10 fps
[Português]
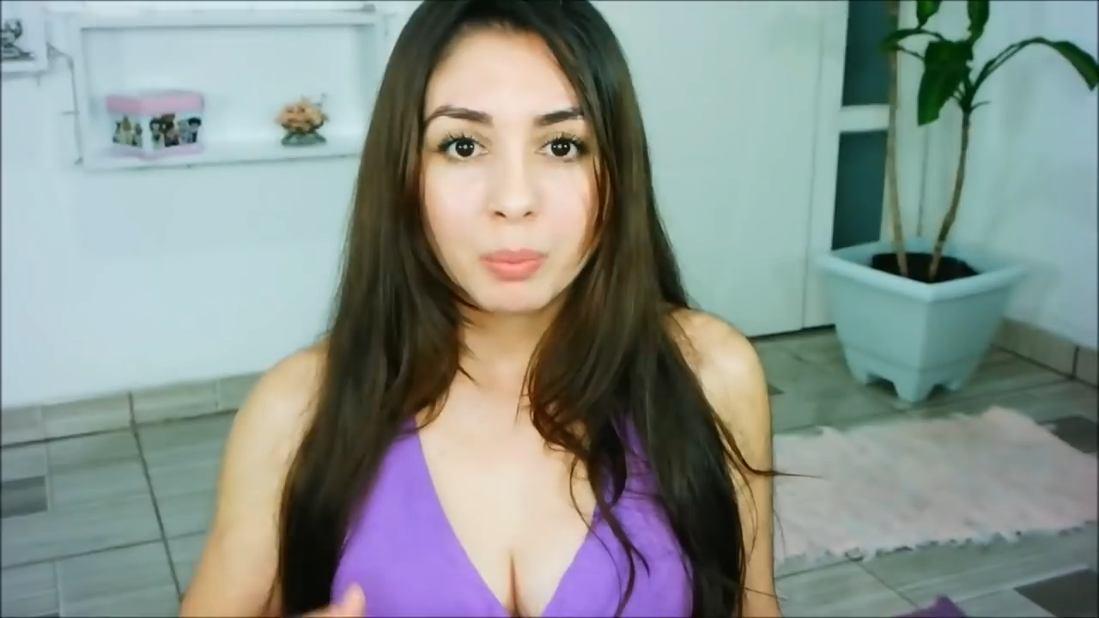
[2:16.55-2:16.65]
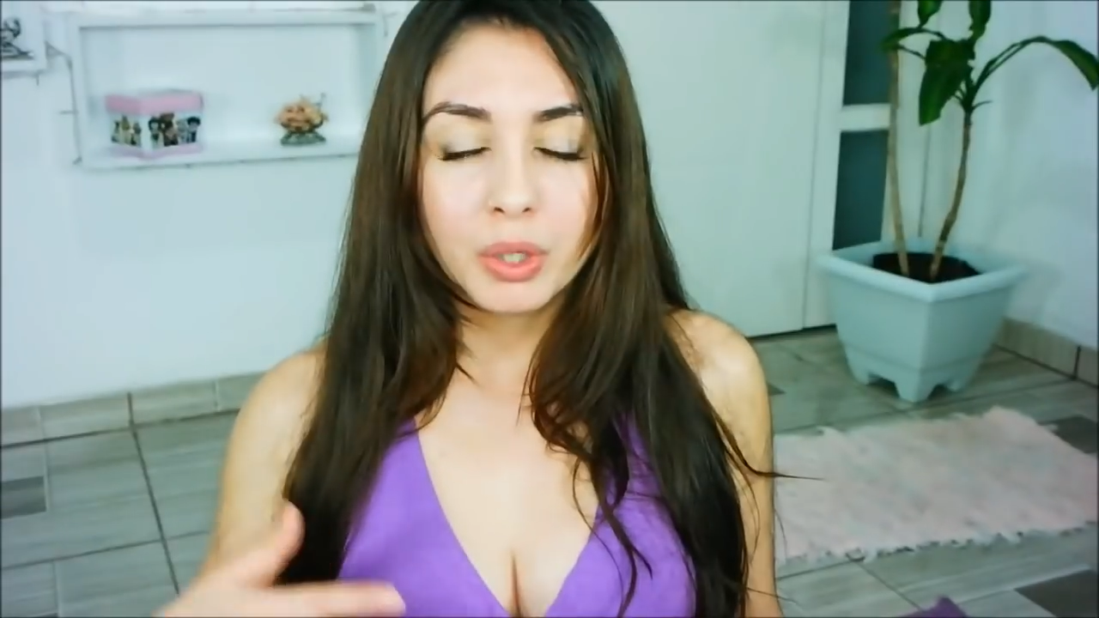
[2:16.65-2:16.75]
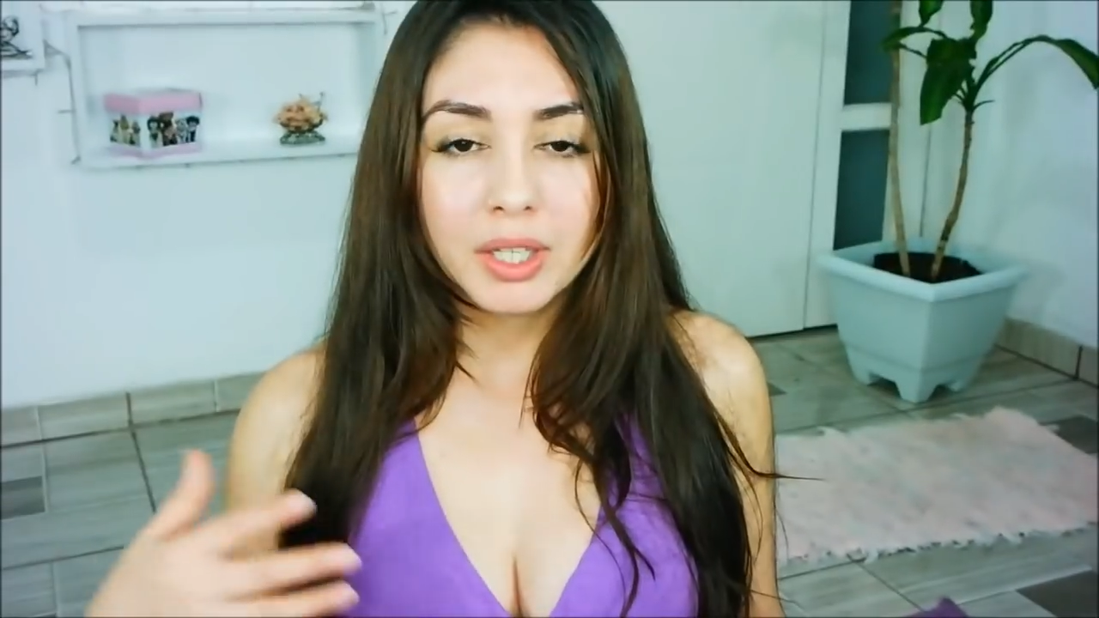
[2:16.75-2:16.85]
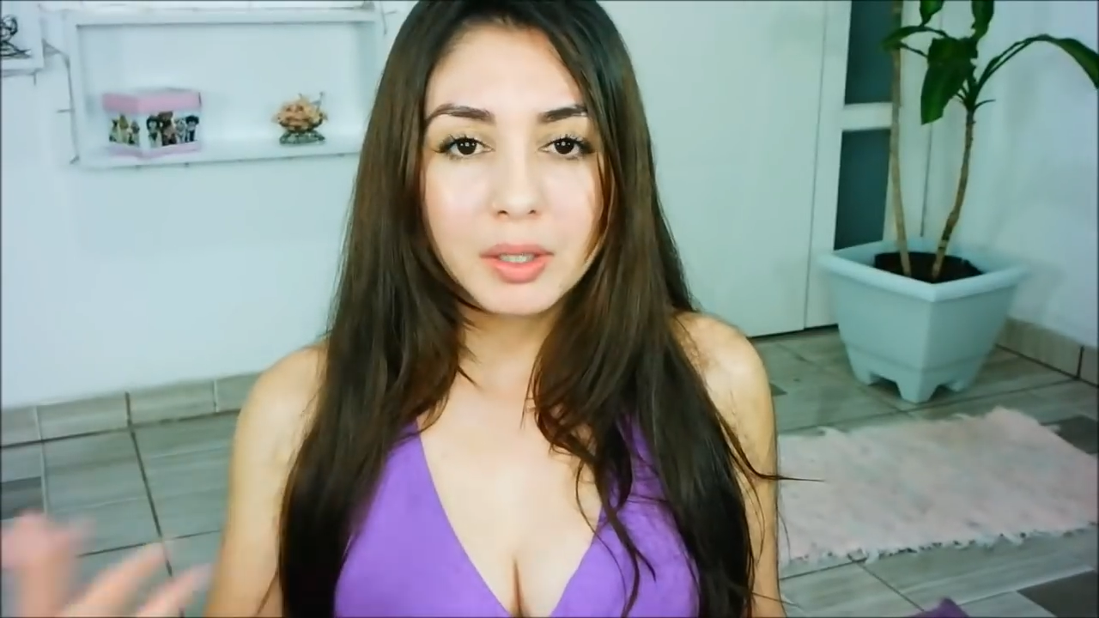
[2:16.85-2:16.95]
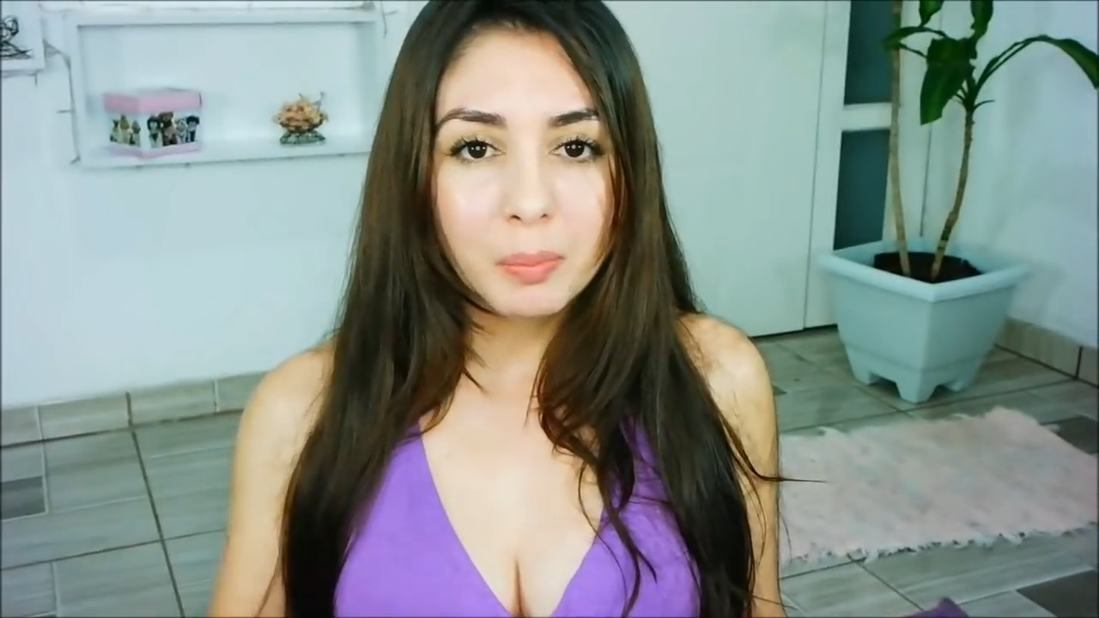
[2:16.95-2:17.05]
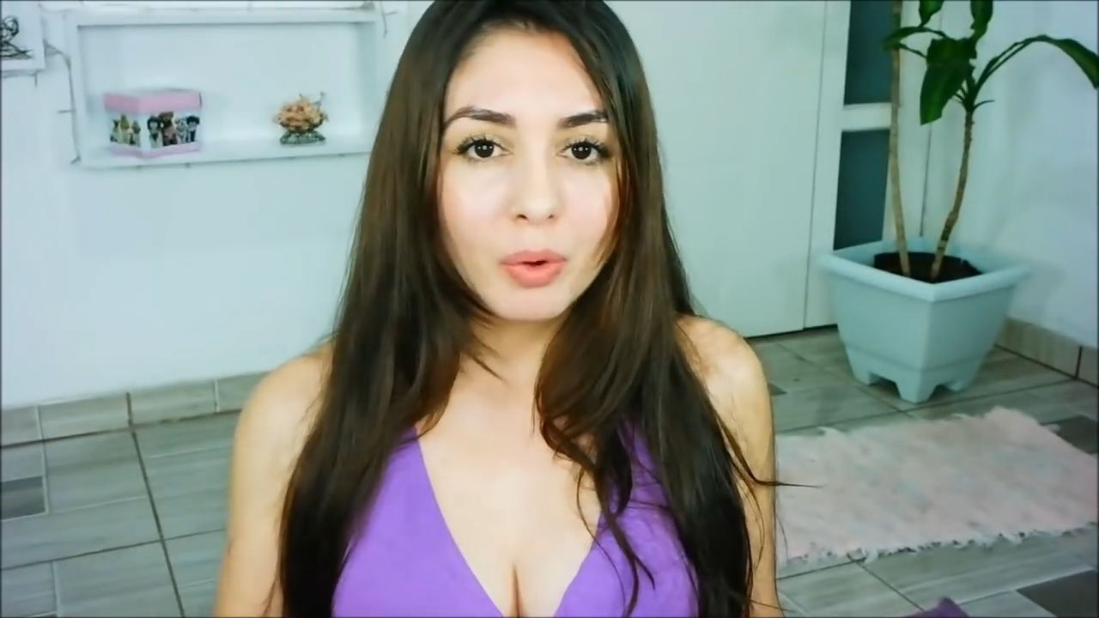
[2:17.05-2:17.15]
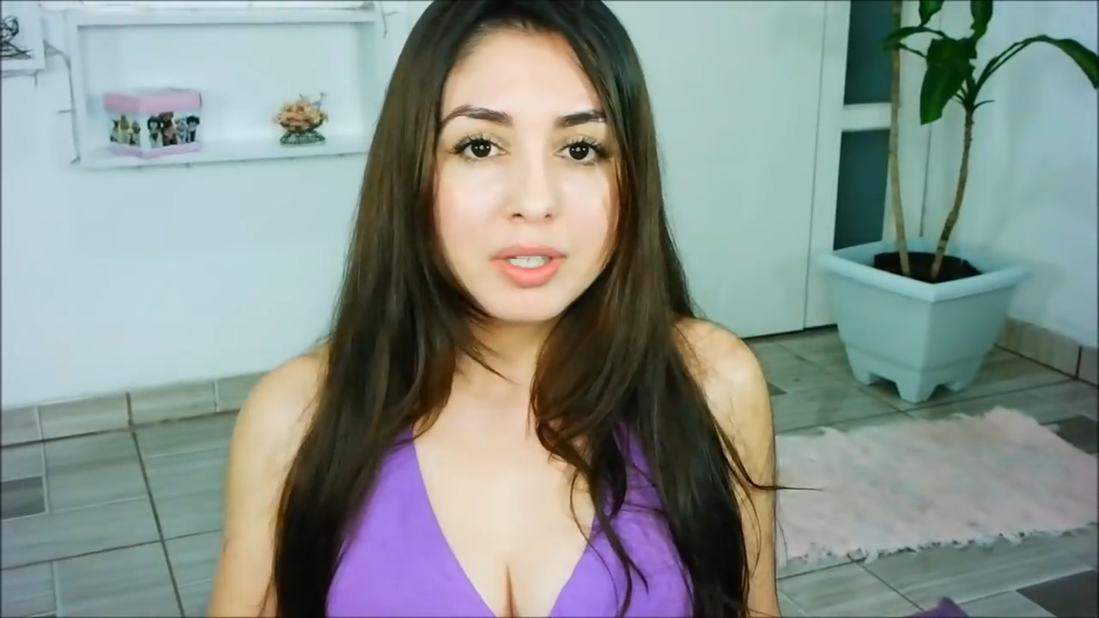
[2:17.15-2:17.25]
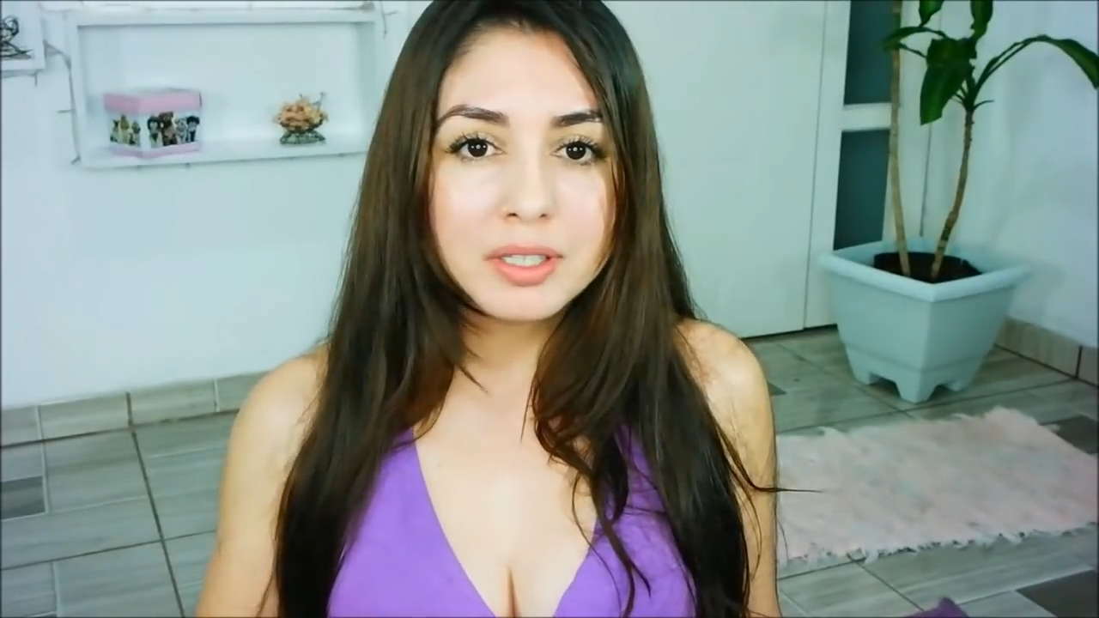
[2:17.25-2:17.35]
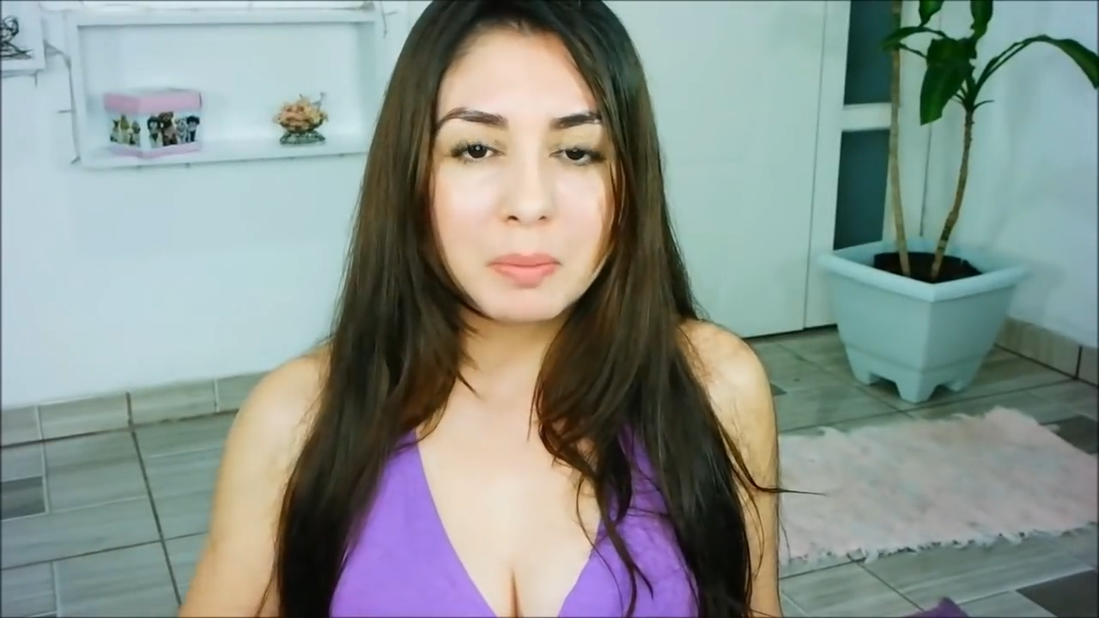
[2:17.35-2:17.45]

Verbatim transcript: porque depois que